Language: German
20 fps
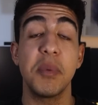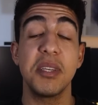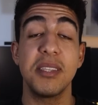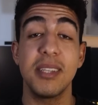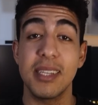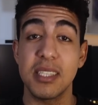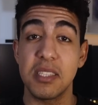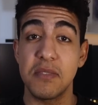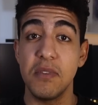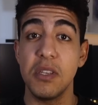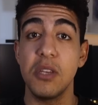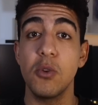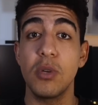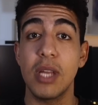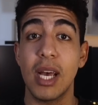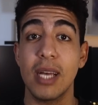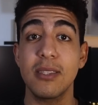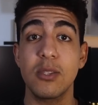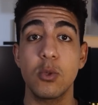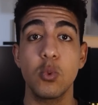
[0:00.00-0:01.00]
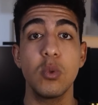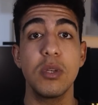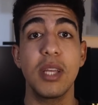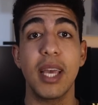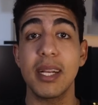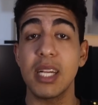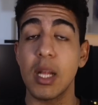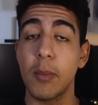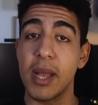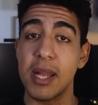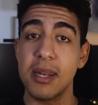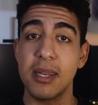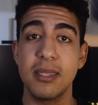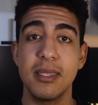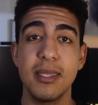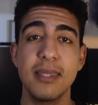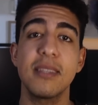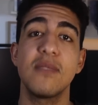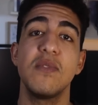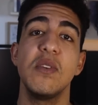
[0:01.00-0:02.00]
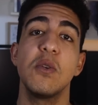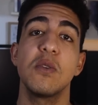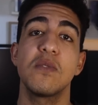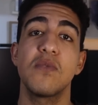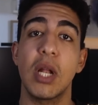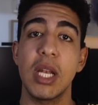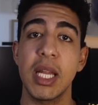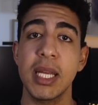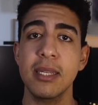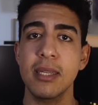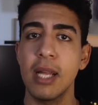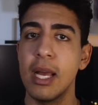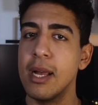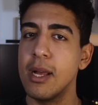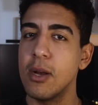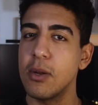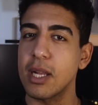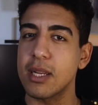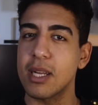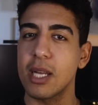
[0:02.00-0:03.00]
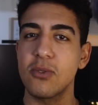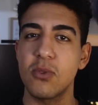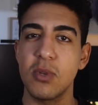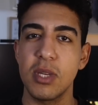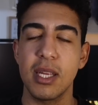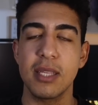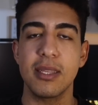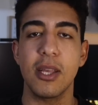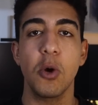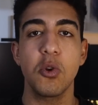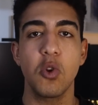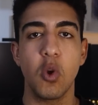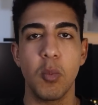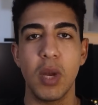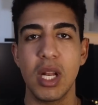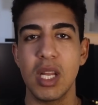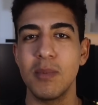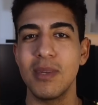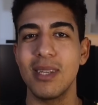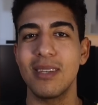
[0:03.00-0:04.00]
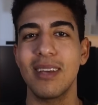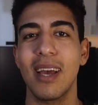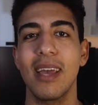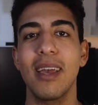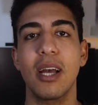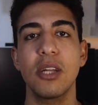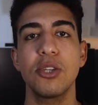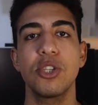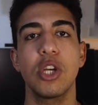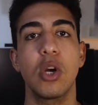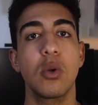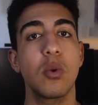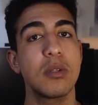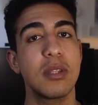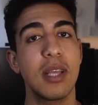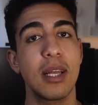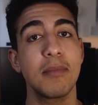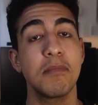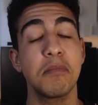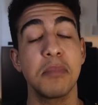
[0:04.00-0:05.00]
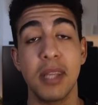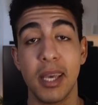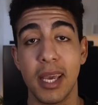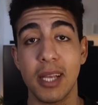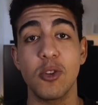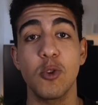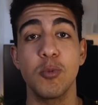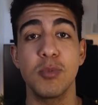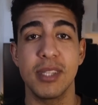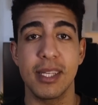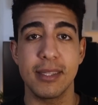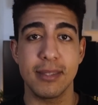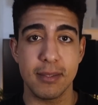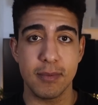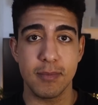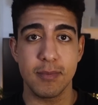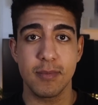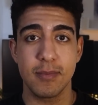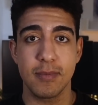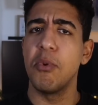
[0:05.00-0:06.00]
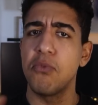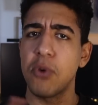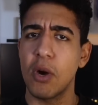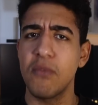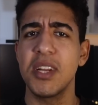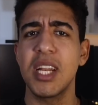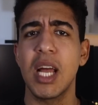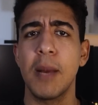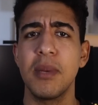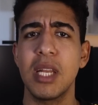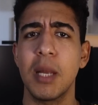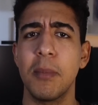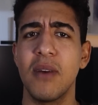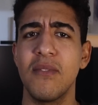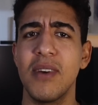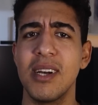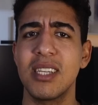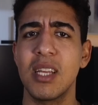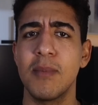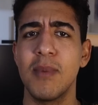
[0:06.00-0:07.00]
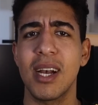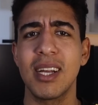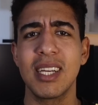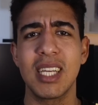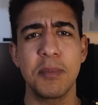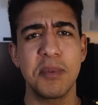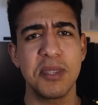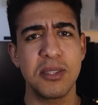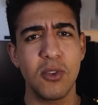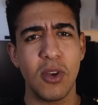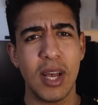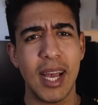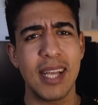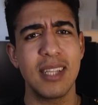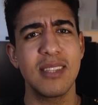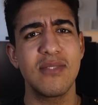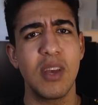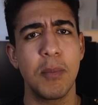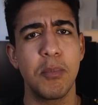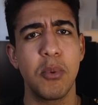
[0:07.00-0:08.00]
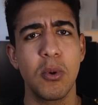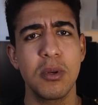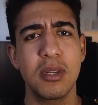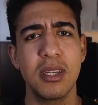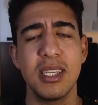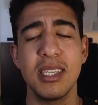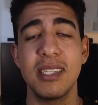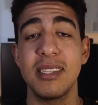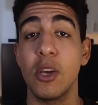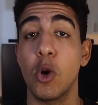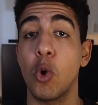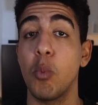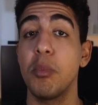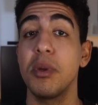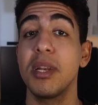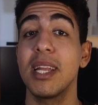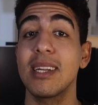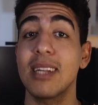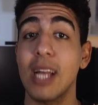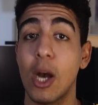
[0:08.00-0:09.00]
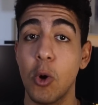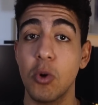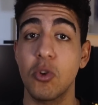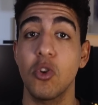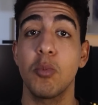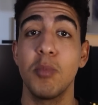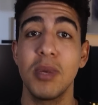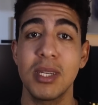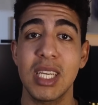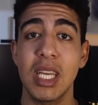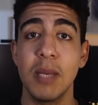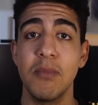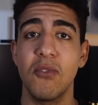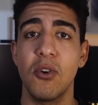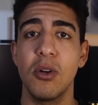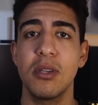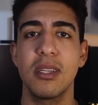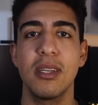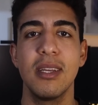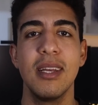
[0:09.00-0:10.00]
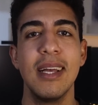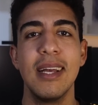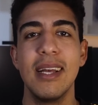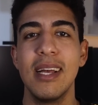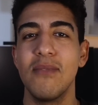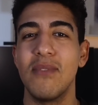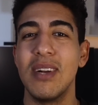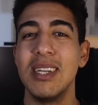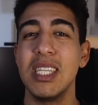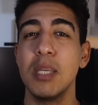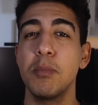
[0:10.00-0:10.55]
habe ich dir das Video dazu direkt am Ende dieses Videos verlinkt. Dann kannst du dir das auch nochmal im Detail anschauen und dann direkt umsetzen. Bevor wir damit aber weitermachen, gibt es noch ein, zwei Punkte, die ich dir unbedingt auch noch mitgeben wollte, weil